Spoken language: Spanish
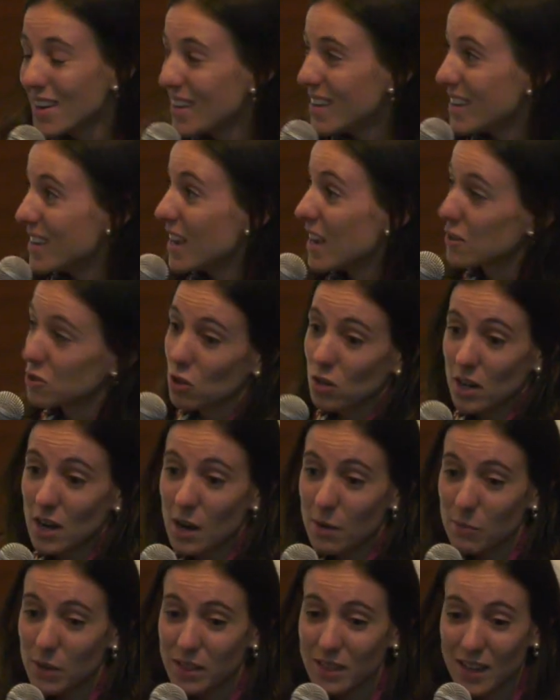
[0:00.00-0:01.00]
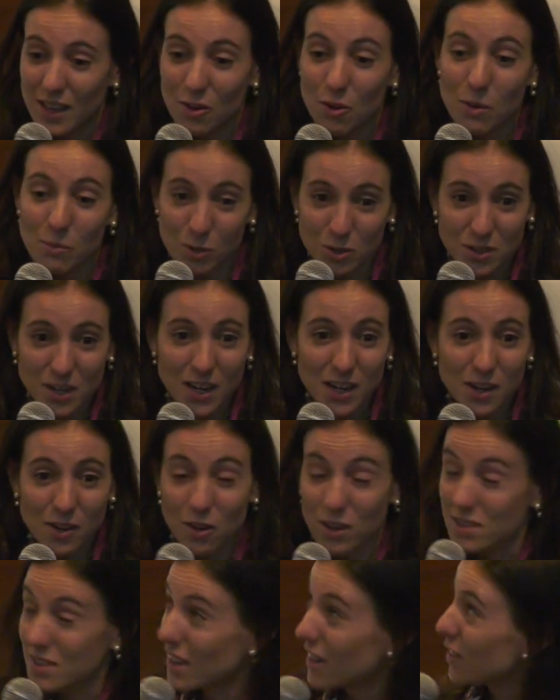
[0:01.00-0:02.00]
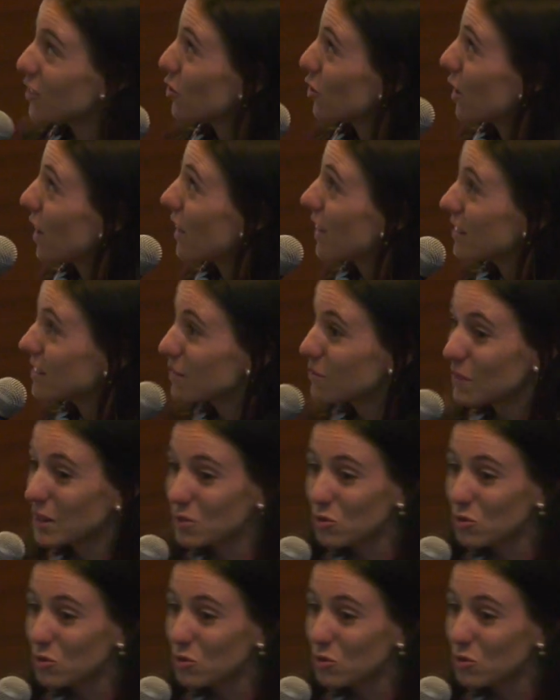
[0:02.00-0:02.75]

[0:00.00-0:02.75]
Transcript: y ver cómo realmente la eficiencia en los